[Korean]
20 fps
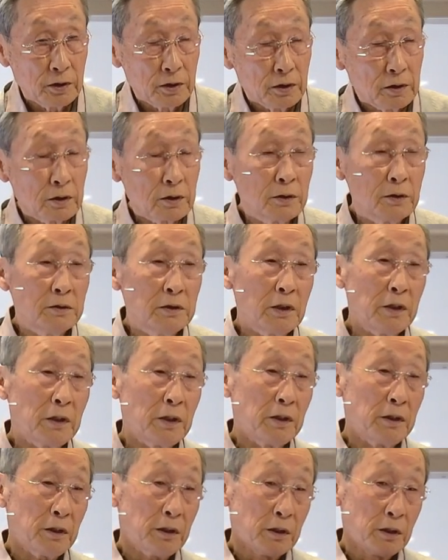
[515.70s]

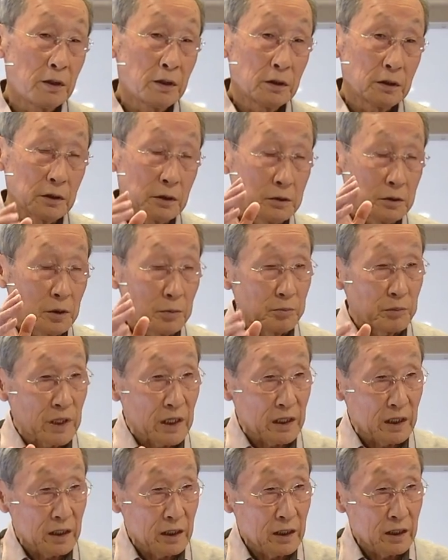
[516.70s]
그런데 그
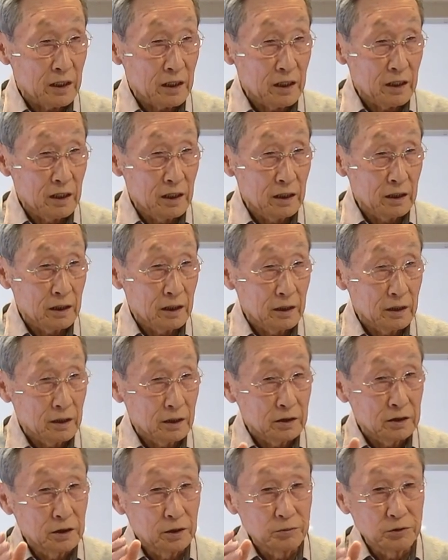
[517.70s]
엄마가
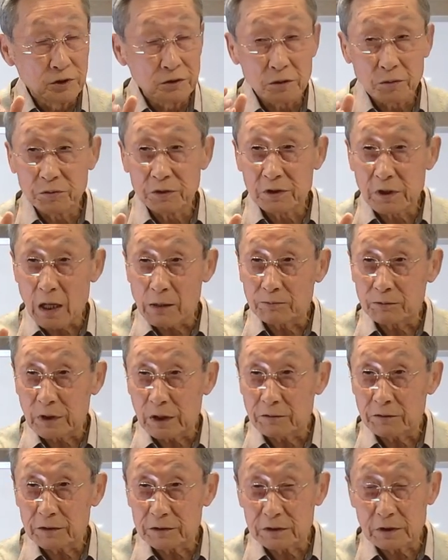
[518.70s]
너무너무
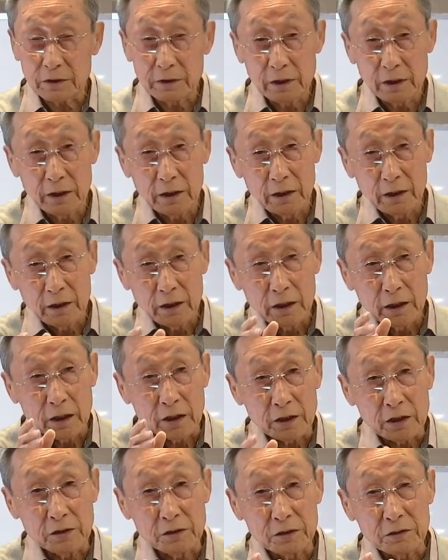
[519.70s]
답답해서
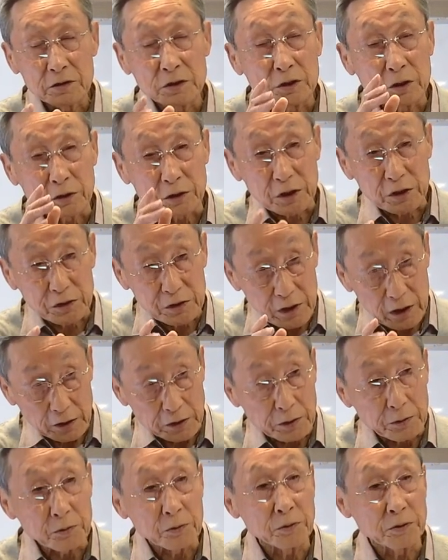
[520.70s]
아기를 여기
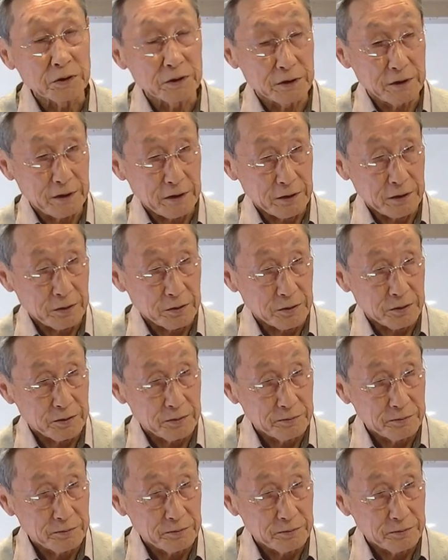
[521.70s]
데리고 온 거예요.